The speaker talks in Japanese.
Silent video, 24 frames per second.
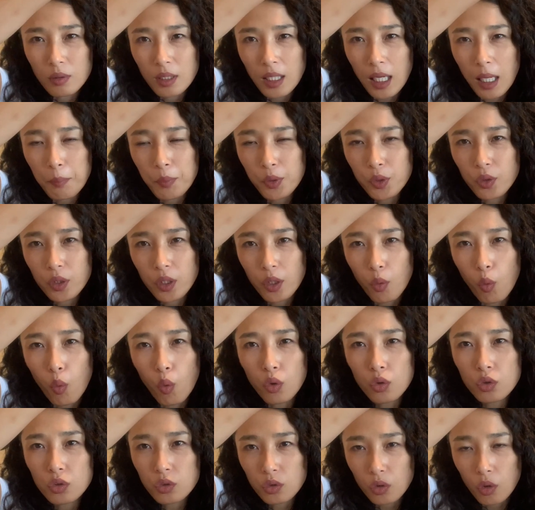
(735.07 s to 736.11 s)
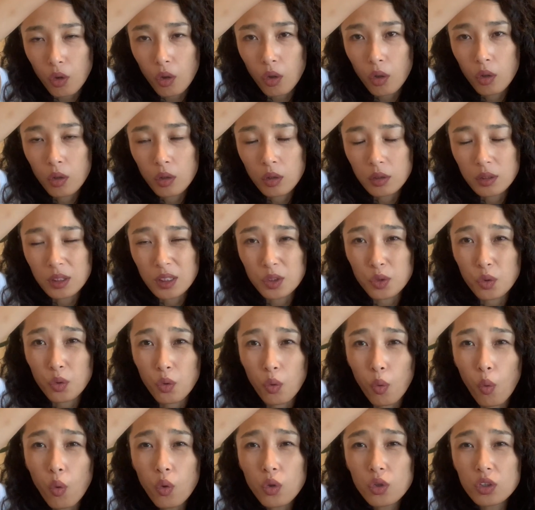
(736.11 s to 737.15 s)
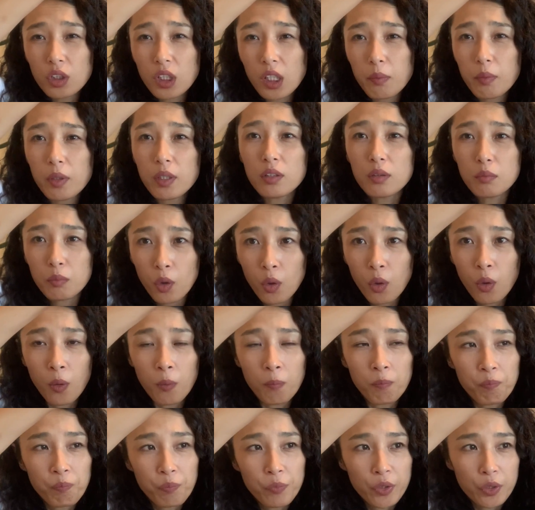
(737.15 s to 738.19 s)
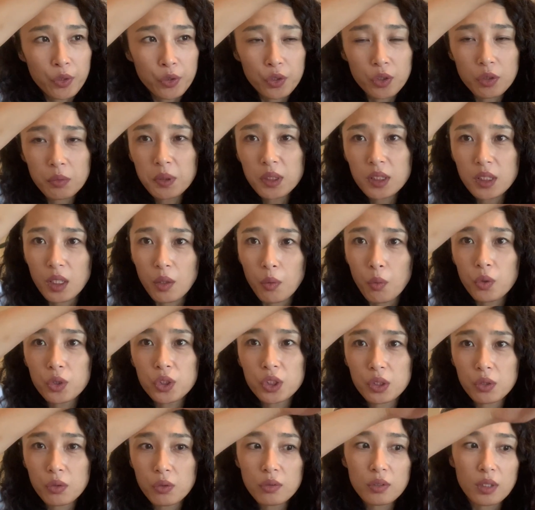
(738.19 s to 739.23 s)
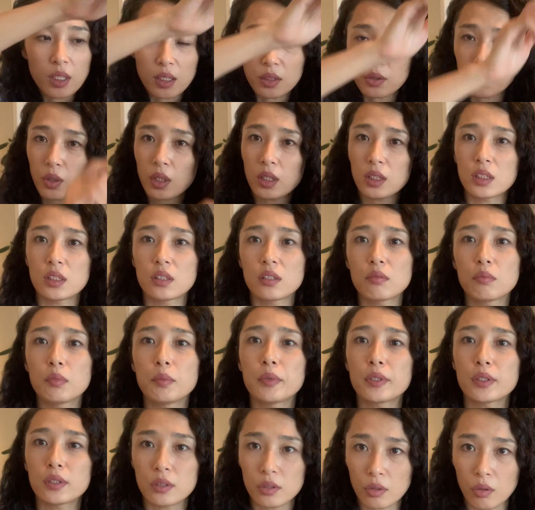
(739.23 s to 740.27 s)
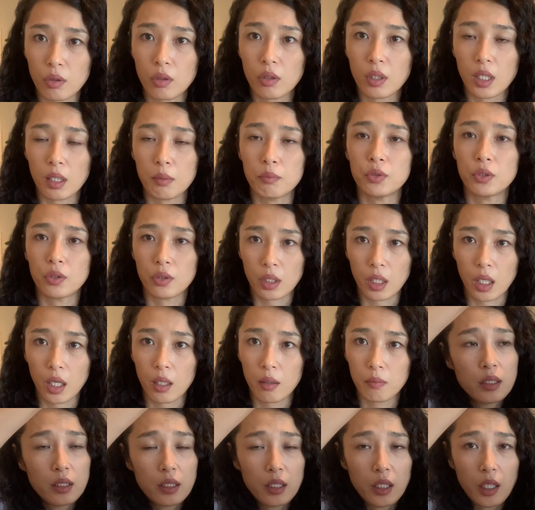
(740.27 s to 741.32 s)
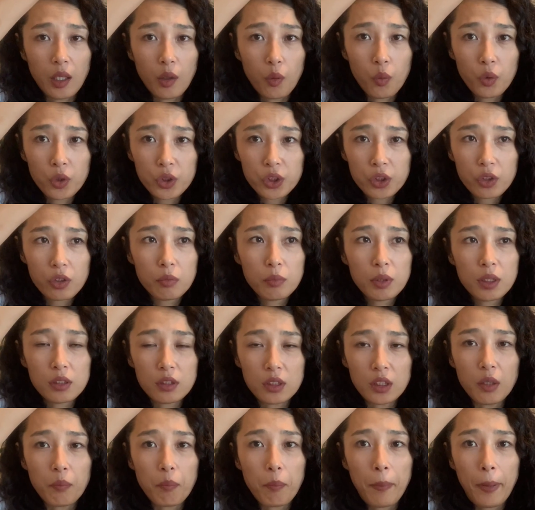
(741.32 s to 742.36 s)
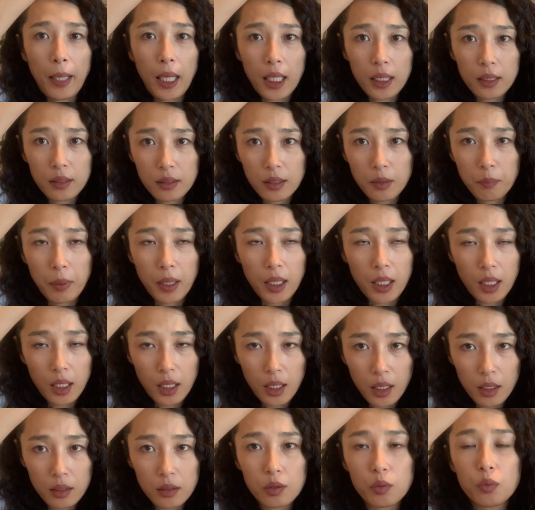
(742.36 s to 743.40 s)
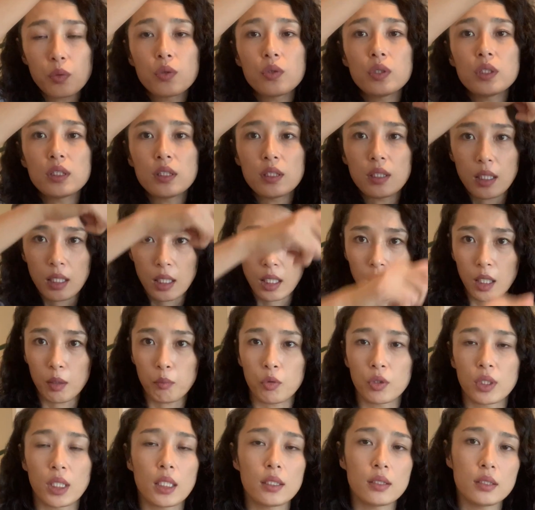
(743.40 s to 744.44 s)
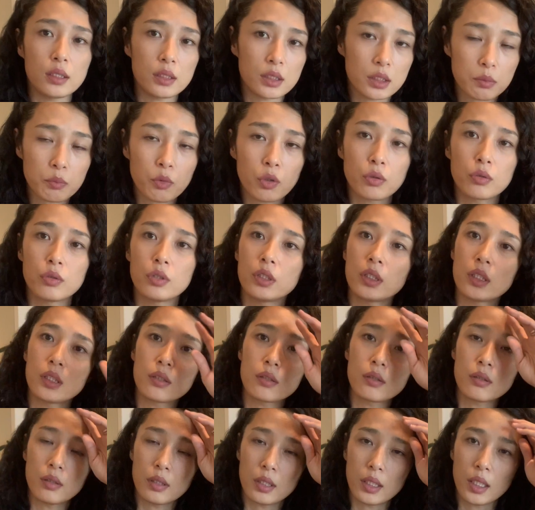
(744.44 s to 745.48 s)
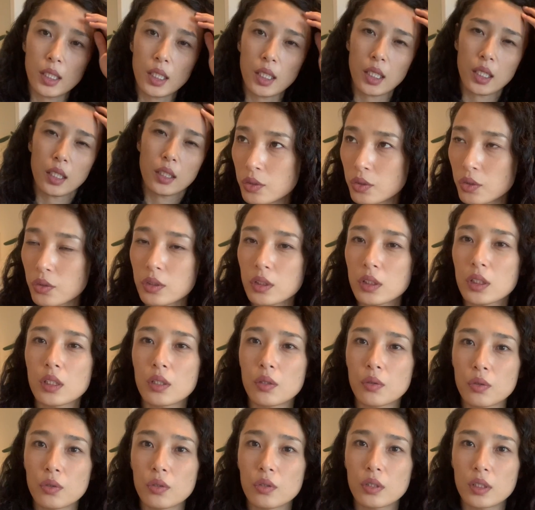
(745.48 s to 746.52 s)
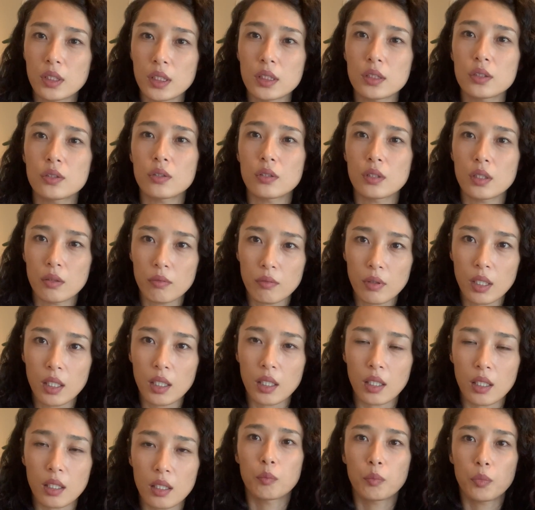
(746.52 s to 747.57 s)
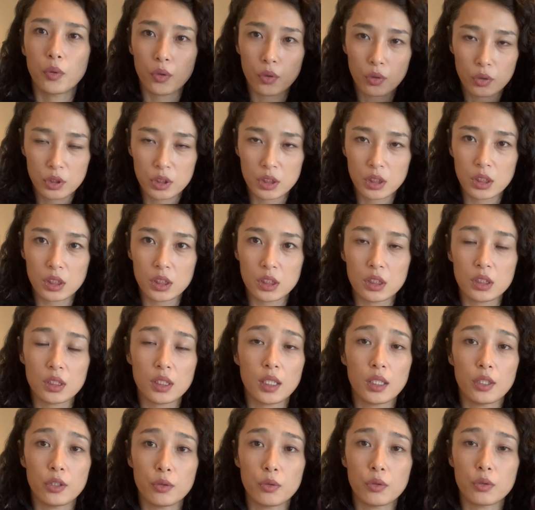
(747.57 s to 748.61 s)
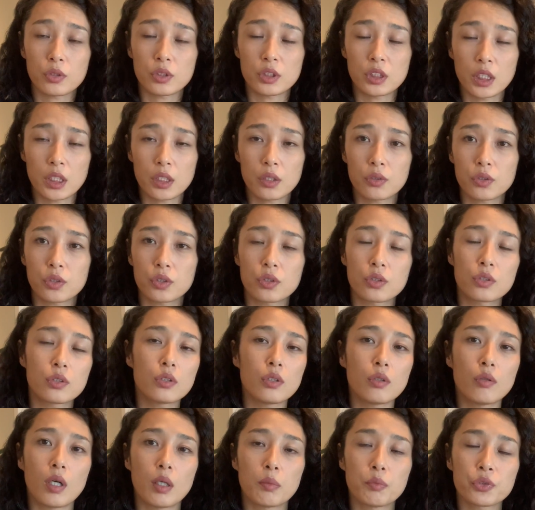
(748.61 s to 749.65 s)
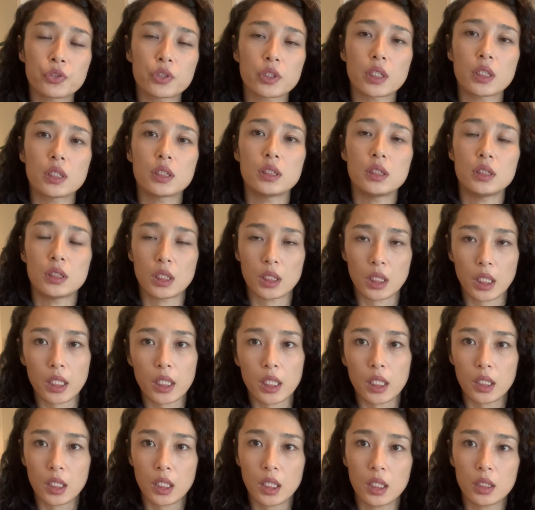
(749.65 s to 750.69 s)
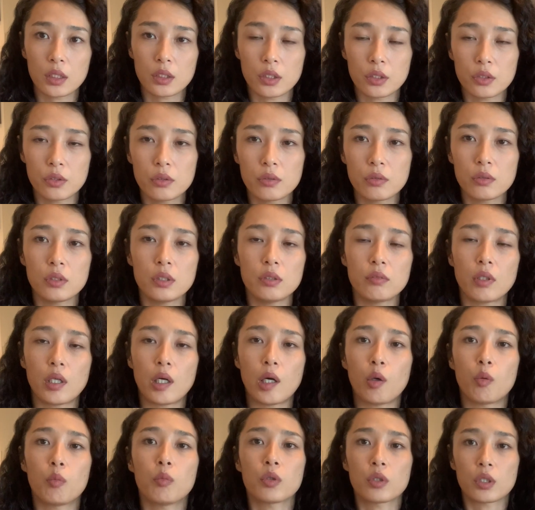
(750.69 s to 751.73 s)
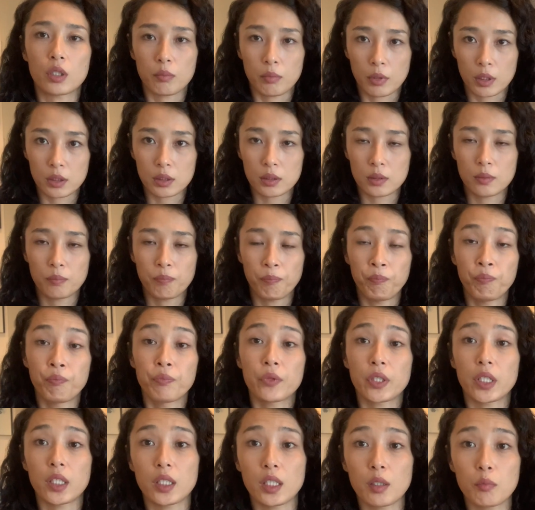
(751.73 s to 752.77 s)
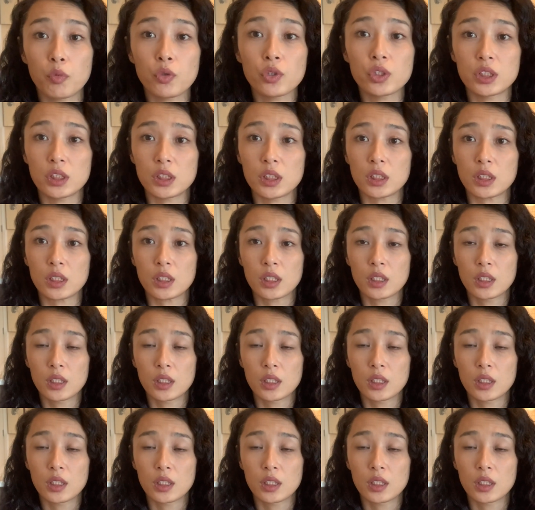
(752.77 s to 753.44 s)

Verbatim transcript: 髪の毛を置くとでその置くレベルも指で押し込んだらそら沈みますよ髪の毛で押し込まずにパッてパラーって置いたらもう何日も浮いてるんで正直このテストではポロシティ自体をチェックするのは難しいんじゃないかなっていうふうには思ってますただもし